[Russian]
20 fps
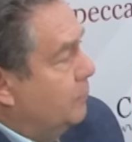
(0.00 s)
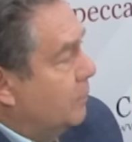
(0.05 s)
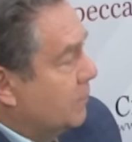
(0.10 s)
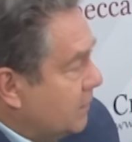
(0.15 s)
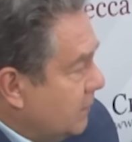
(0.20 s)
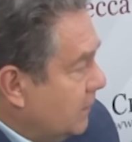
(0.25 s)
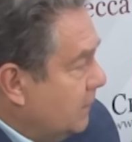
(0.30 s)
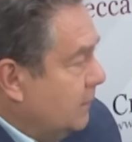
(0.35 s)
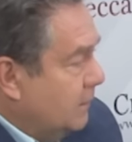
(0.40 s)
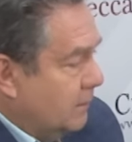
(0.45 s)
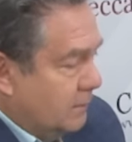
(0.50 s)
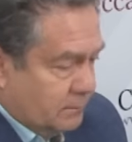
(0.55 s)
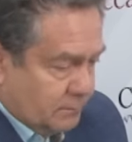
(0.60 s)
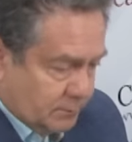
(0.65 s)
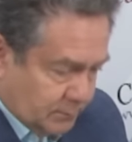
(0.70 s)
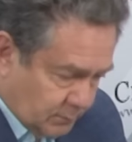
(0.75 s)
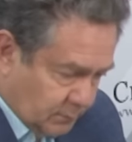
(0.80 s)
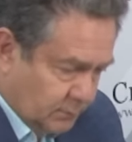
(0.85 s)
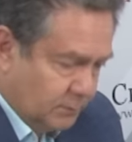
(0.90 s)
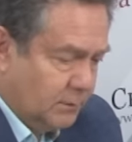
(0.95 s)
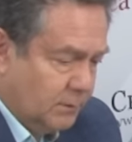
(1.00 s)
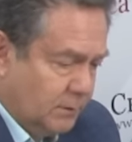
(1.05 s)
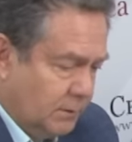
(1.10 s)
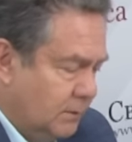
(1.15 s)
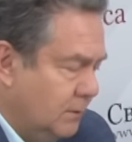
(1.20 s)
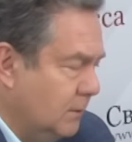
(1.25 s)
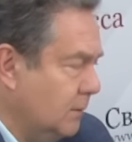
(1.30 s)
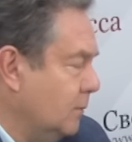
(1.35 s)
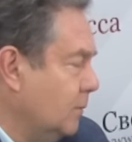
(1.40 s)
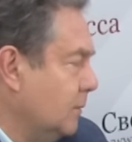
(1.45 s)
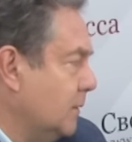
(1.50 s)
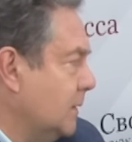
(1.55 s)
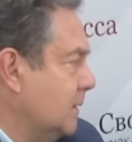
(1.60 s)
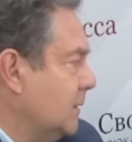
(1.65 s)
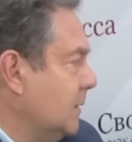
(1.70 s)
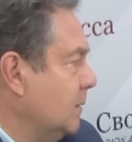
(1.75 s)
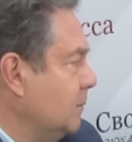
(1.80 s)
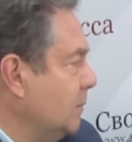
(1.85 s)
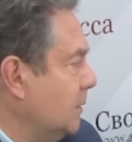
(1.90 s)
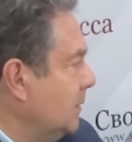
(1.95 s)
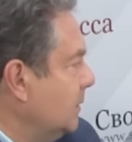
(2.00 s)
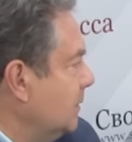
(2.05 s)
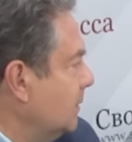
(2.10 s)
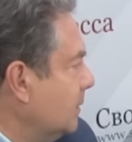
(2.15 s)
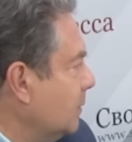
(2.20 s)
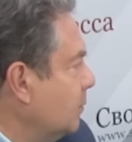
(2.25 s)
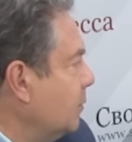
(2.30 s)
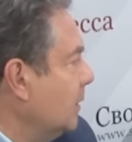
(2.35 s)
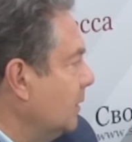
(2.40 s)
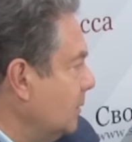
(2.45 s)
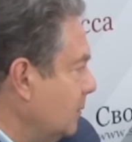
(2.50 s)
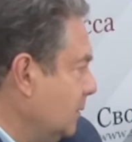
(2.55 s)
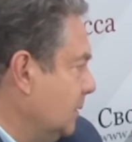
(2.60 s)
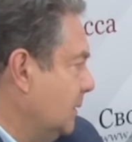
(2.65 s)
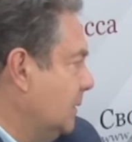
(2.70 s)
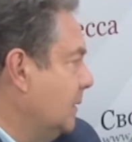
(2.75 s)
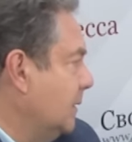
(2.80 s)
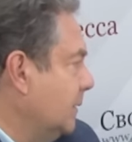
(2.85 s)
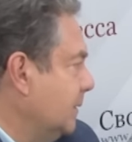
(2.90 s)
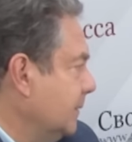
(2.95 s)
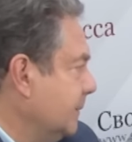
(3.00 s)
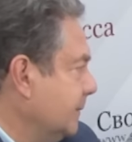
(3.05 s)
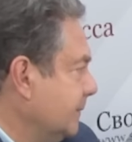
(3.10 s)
пожилые. Ну и то же самое на плохой стороне.